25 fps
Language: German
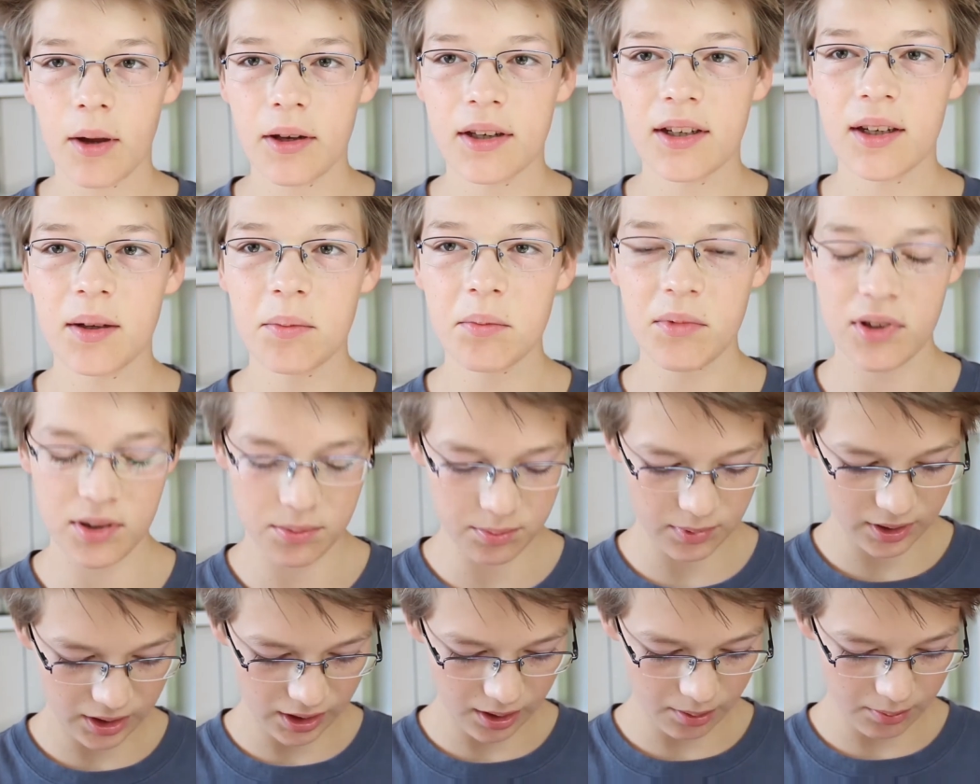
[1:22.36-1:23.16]
die muss
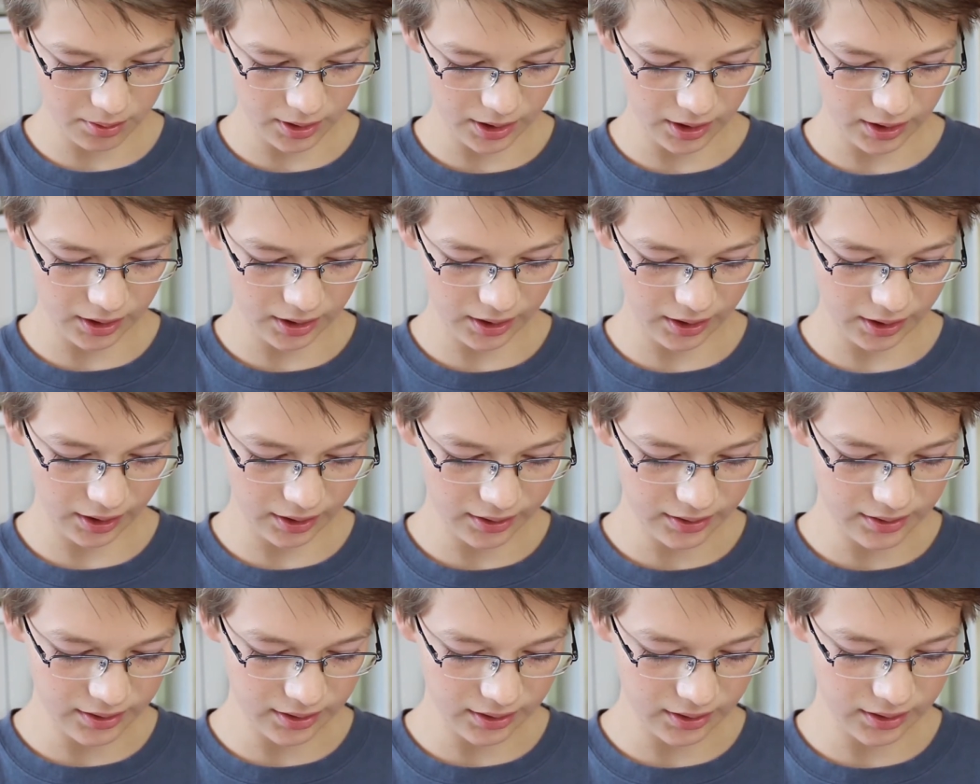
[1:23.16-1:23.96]
man aber dann
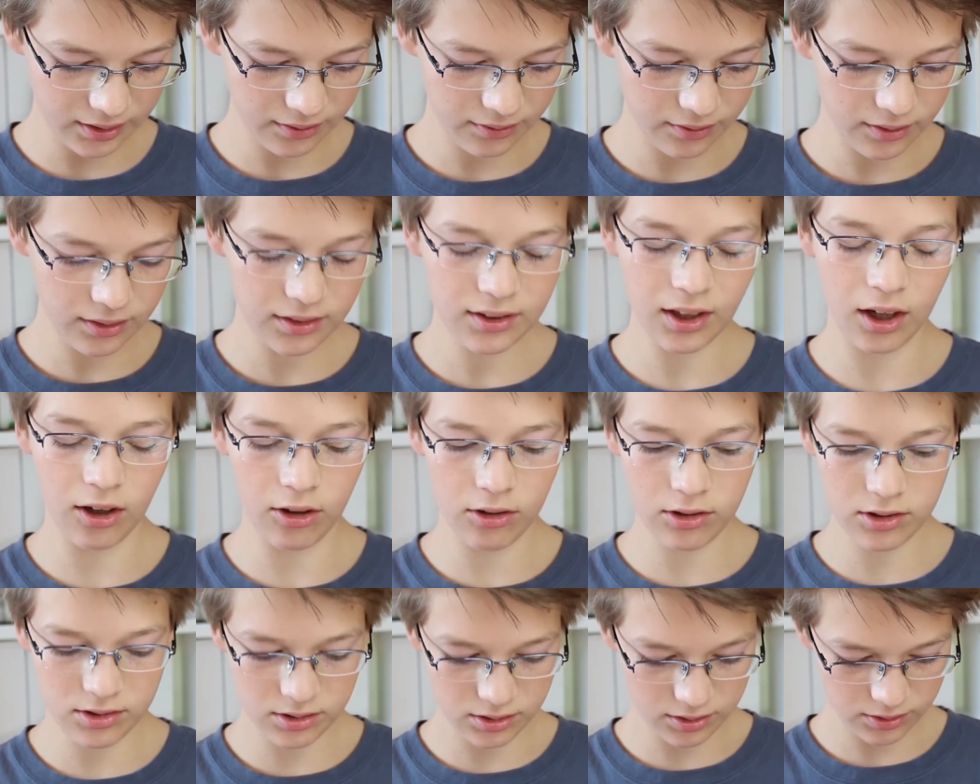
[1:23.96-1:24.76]
ganze
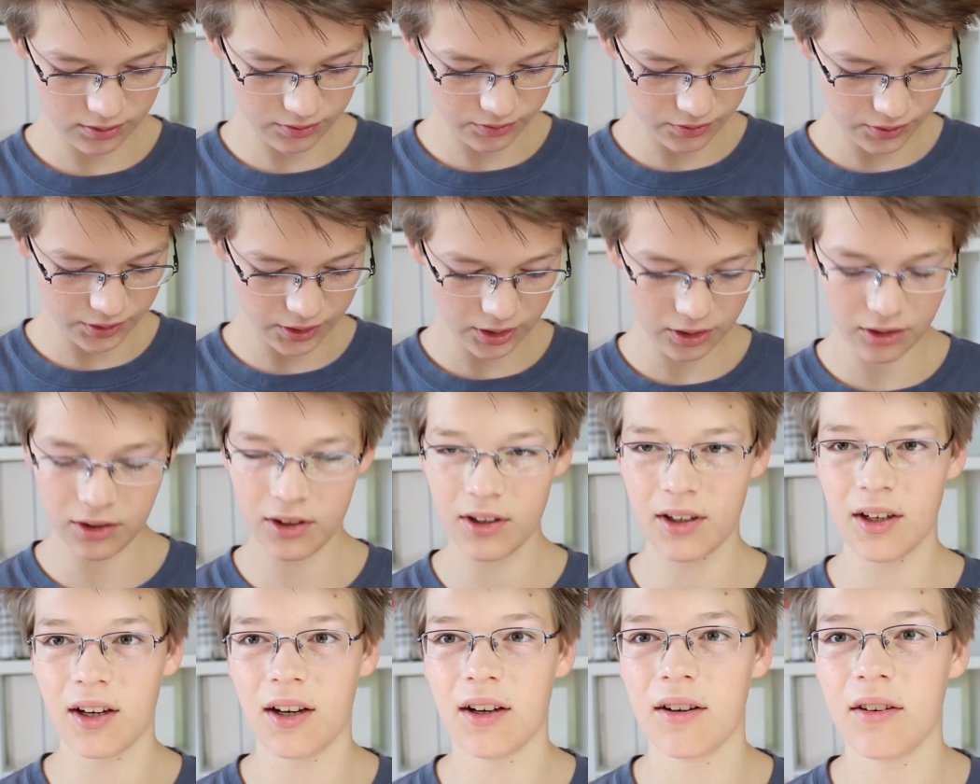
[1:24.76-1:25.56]

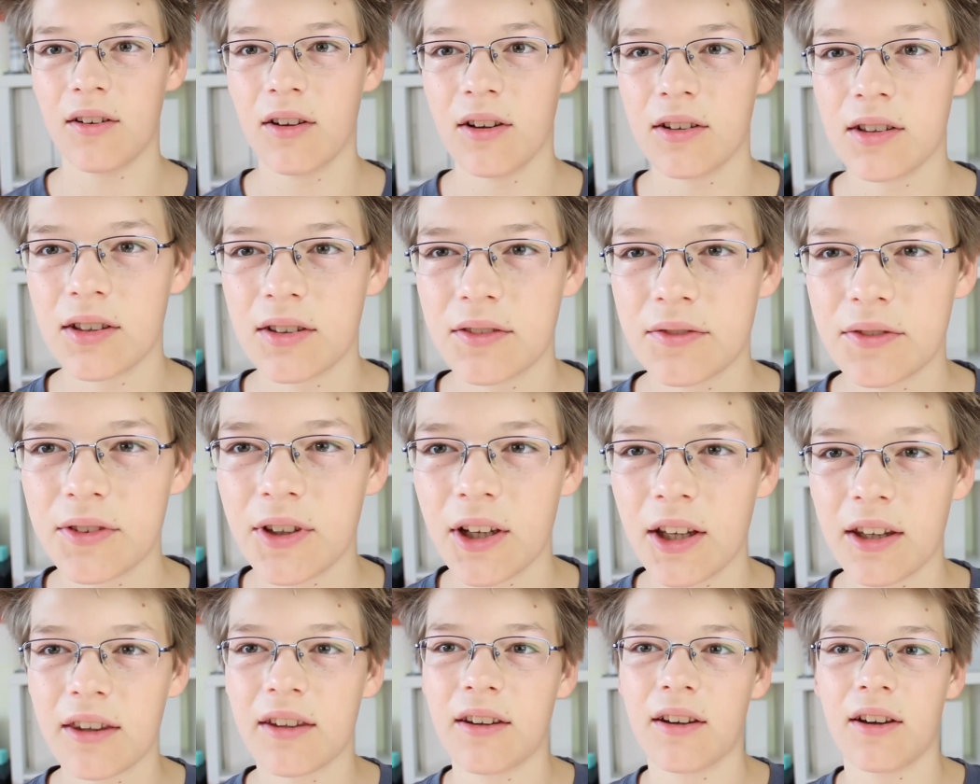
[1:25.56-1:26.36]

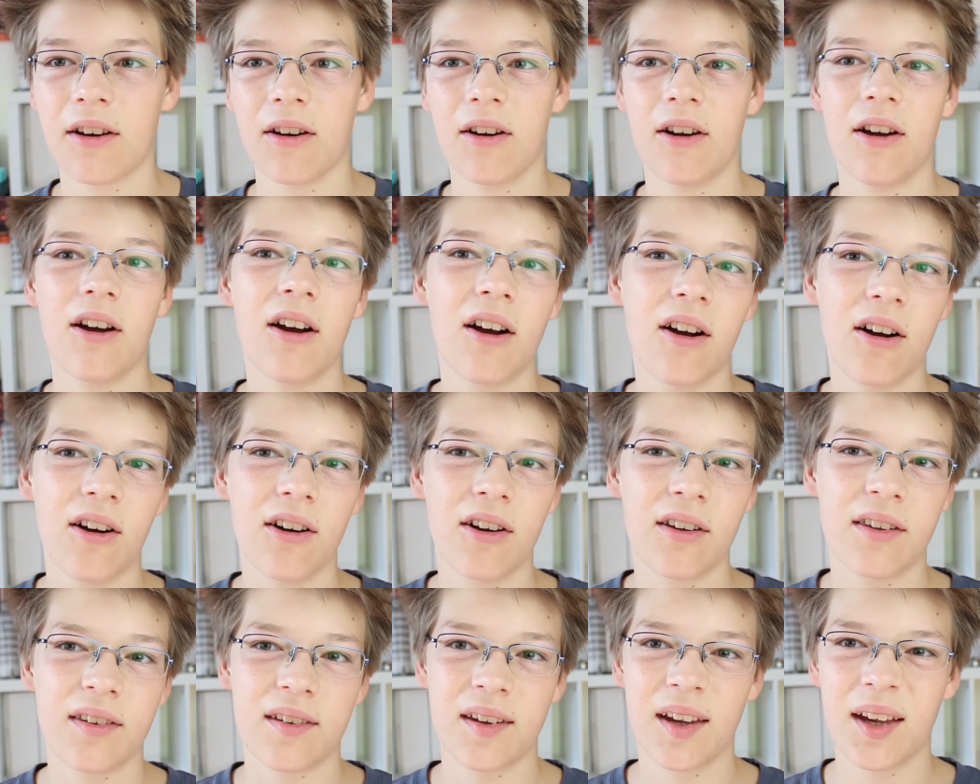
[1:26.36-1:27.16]
1449 Euro
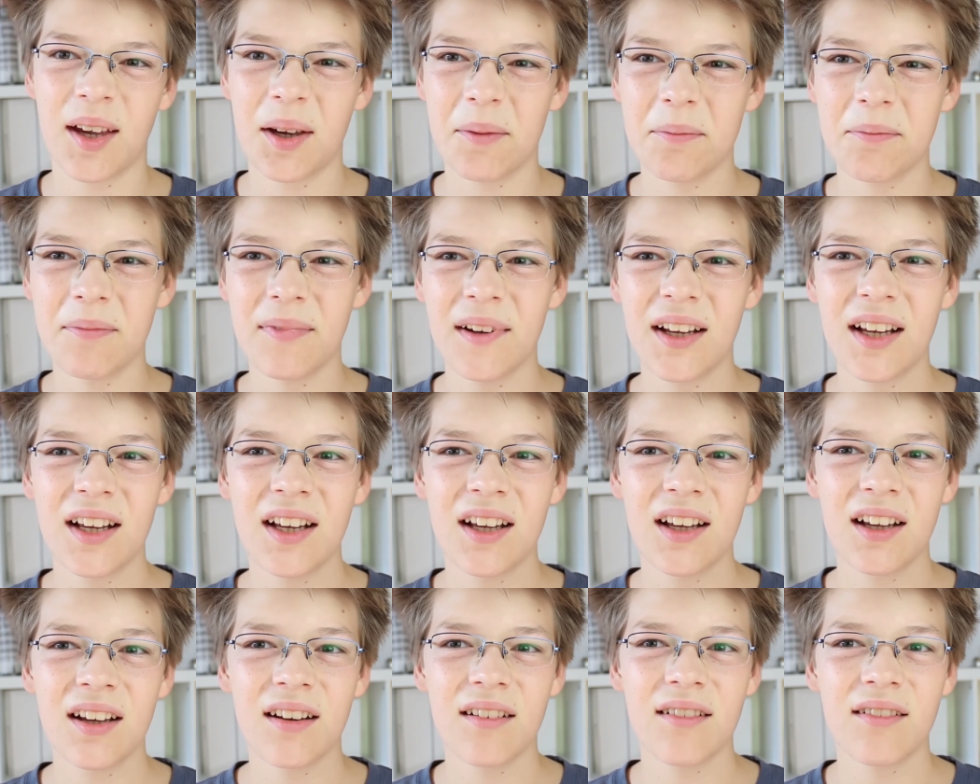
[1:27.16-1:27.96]
ausgeben,
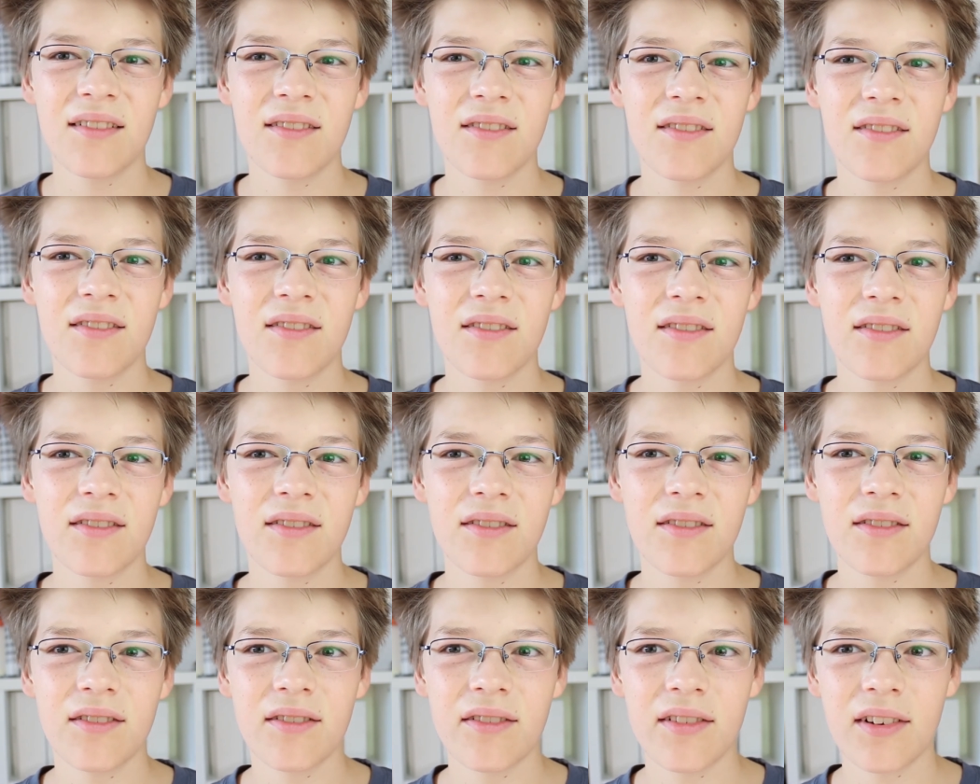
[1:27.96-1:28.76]

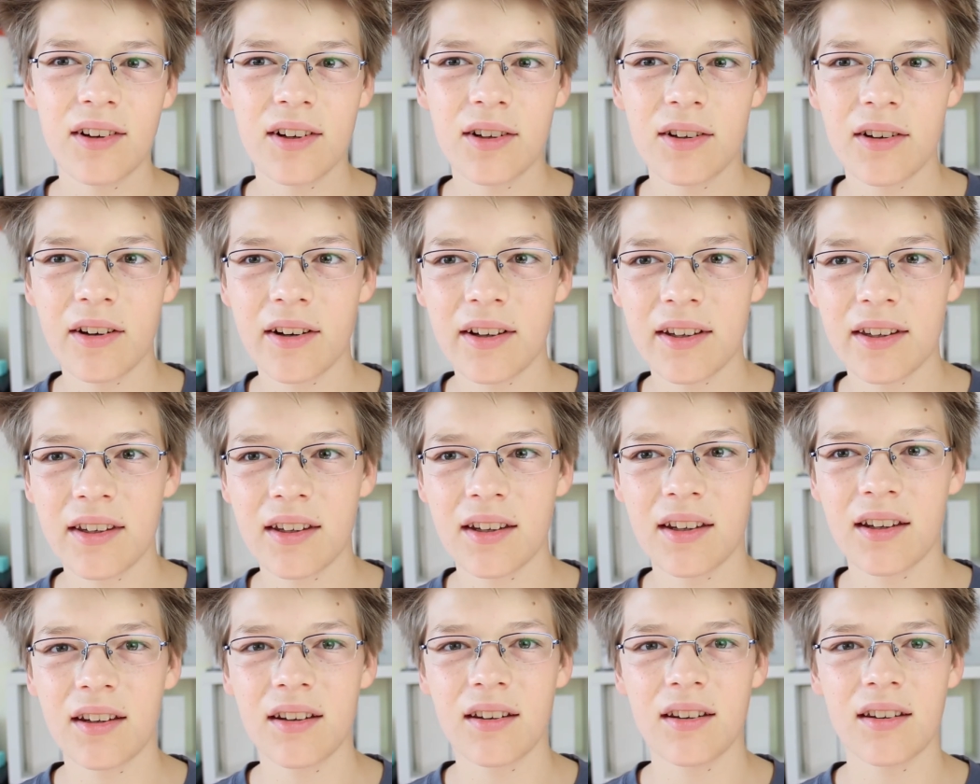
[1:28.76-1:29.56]
wodurch
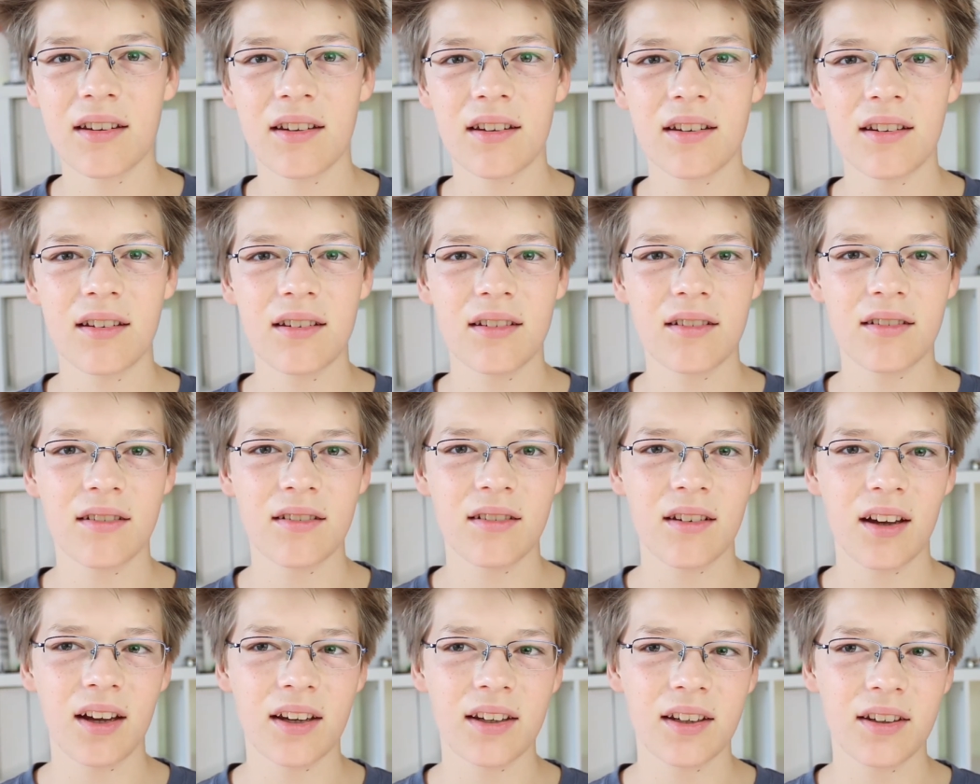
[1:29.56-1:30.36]
sie
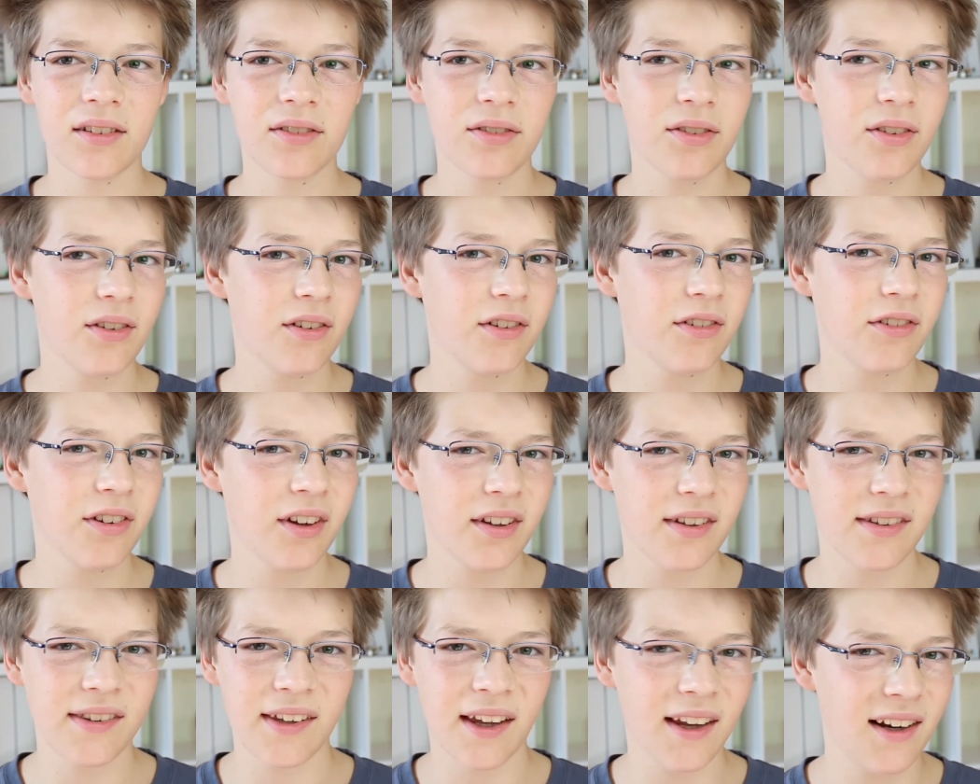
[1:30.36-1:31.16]
eigentlich für
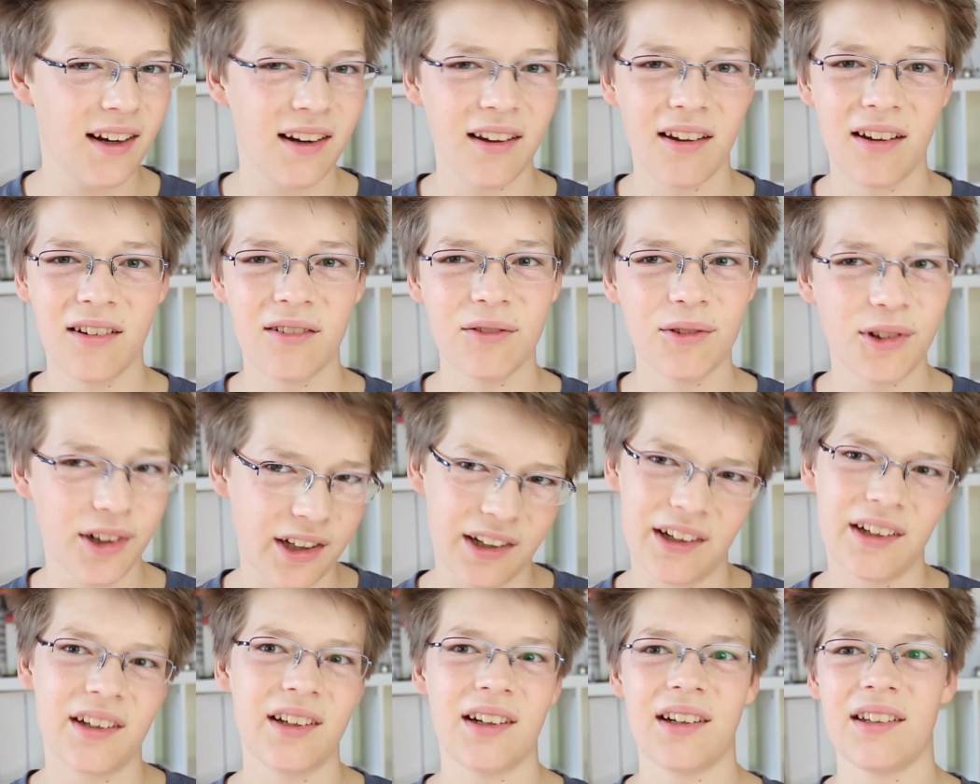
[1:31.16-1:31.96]
fast alle
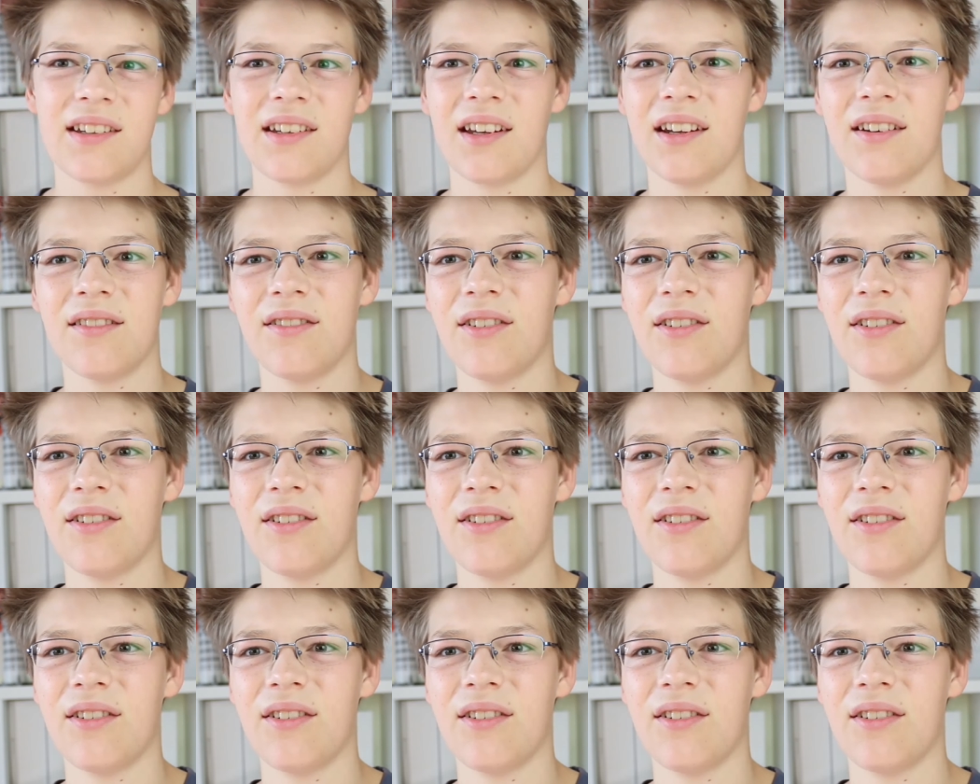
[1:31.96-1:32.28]
uninteressant